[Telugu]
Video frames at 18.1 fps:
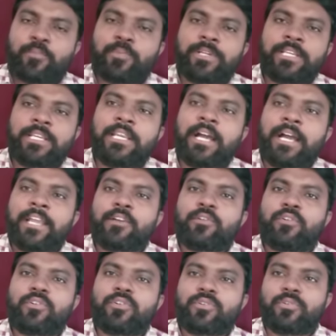ఇప్పుడు ఈ
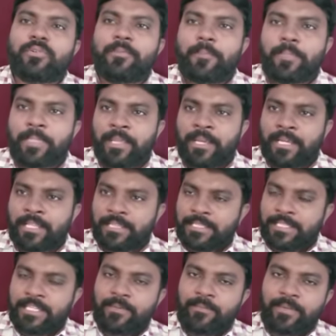హైకోర్టు
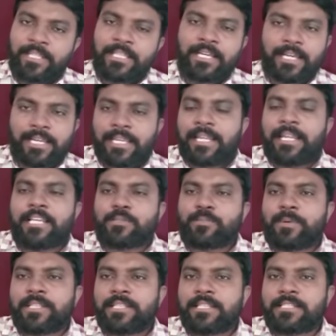దీని మీద ఎలా
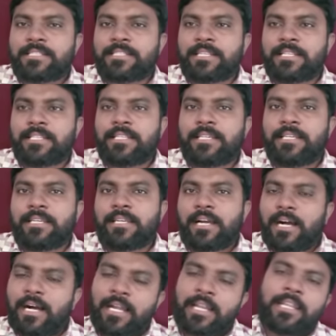స్పందిస్తుంది
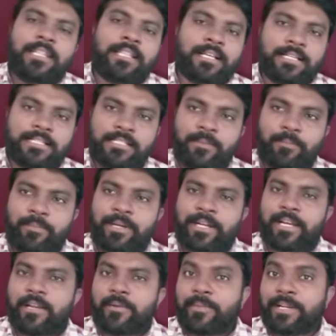అన్నది కాసేపు
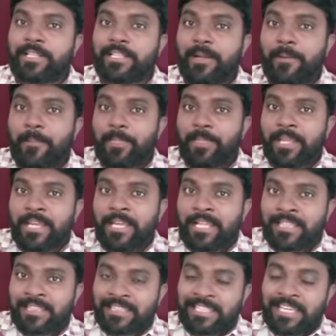పక్కన పెడితే
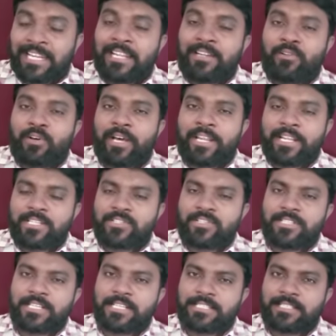తనను
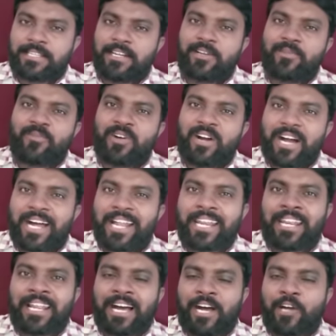అరెస్ట్ చేస్తారేమో
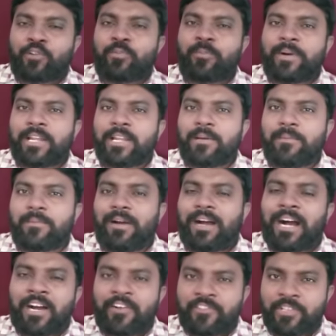అన్న అనుమానం
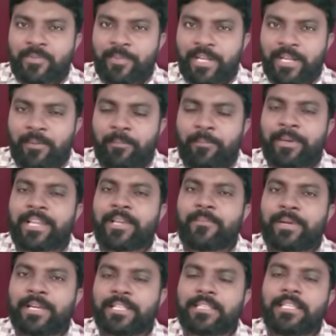ఆ విధమైన
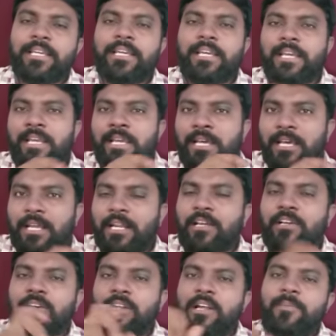భయం అయితే
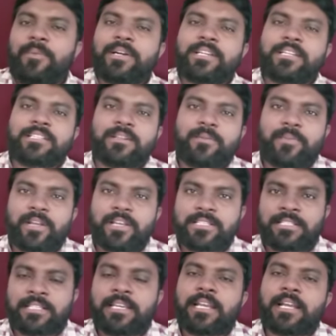
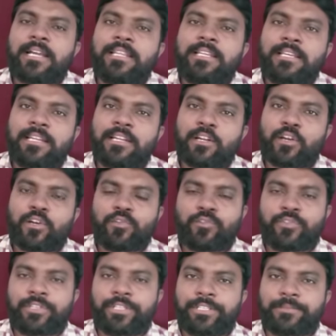రఘురామకృష్ణరాజుకి కలిగినట్లు
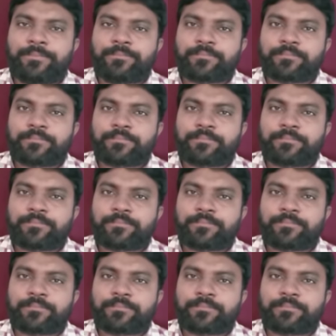ఉంది